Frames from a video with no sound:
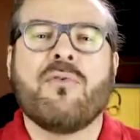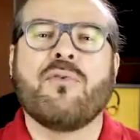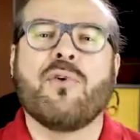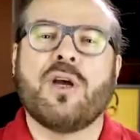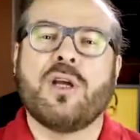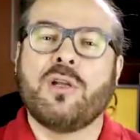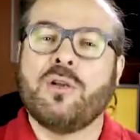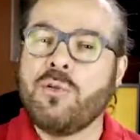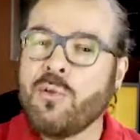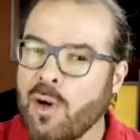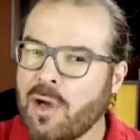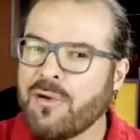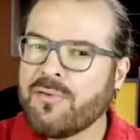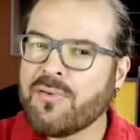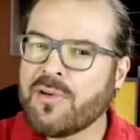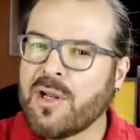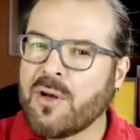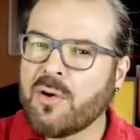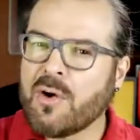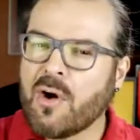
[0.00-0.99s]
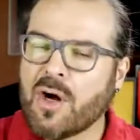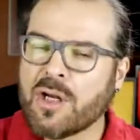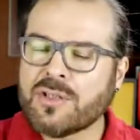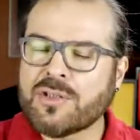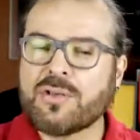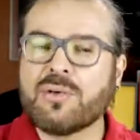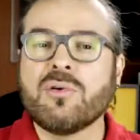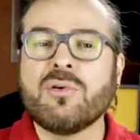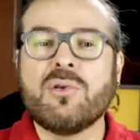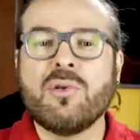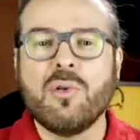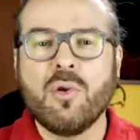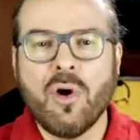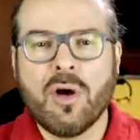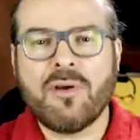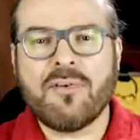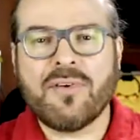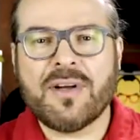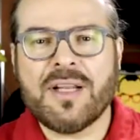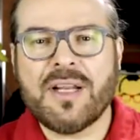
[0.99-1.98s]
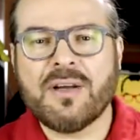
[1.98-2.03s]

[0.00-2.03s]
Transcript: foi Noivo Neurótico, Noiva